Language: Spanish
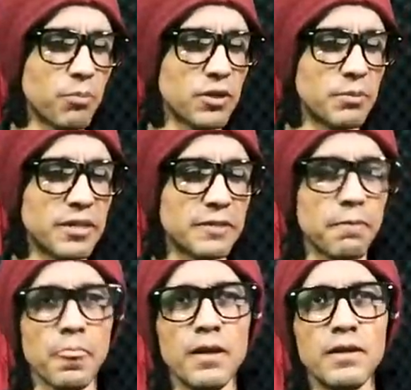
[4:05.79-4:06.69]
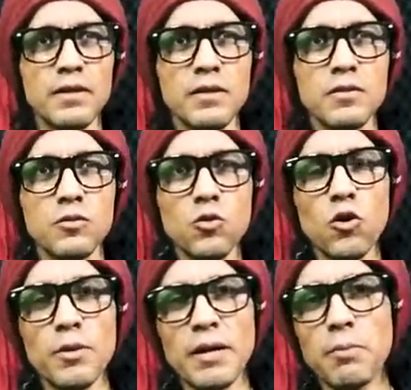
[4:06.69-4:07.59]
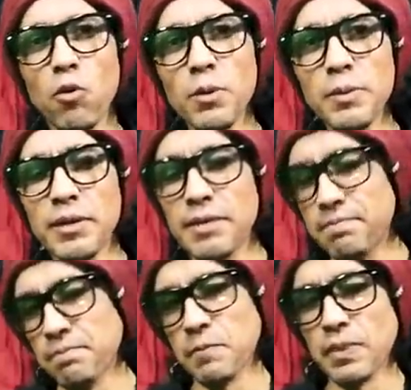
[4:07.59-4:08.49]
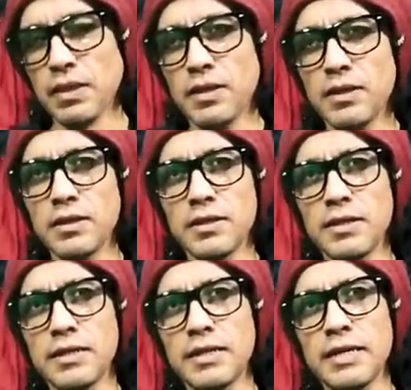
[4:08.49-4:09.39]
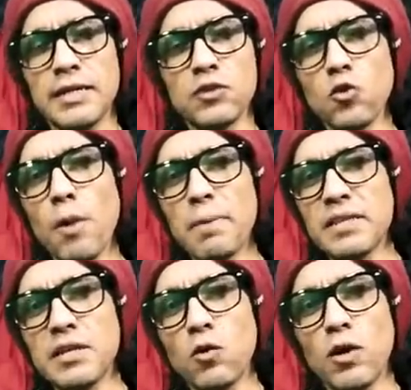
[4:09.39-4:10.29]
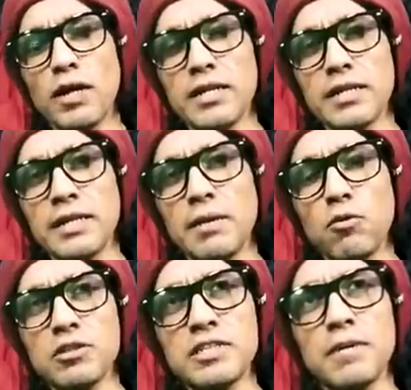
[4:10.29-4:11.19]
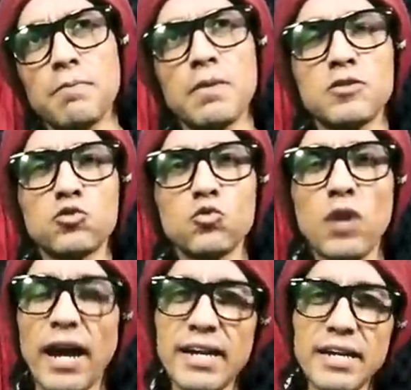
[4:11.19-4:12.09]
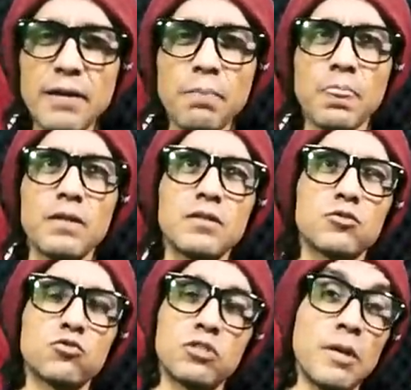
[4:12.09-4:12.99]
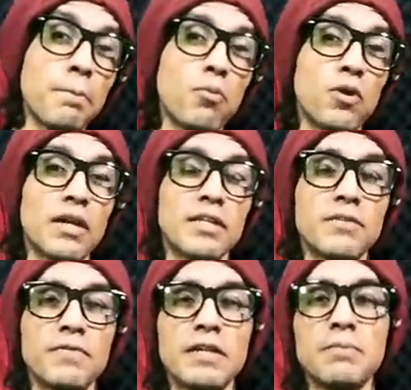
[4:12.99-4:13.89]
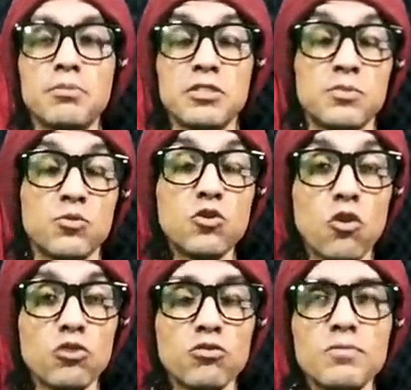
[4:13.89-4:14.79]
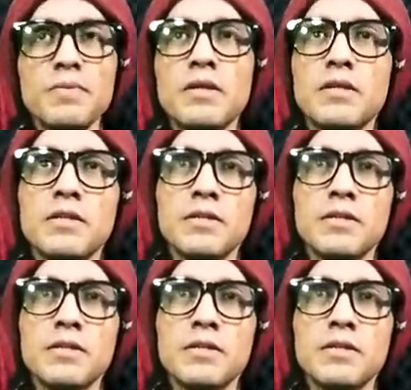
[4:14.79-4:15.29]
Porque miren, un coreback movible que no aprende a jugar en la bolsa su carrera, de su tiempo en la NFL pues es muy corto,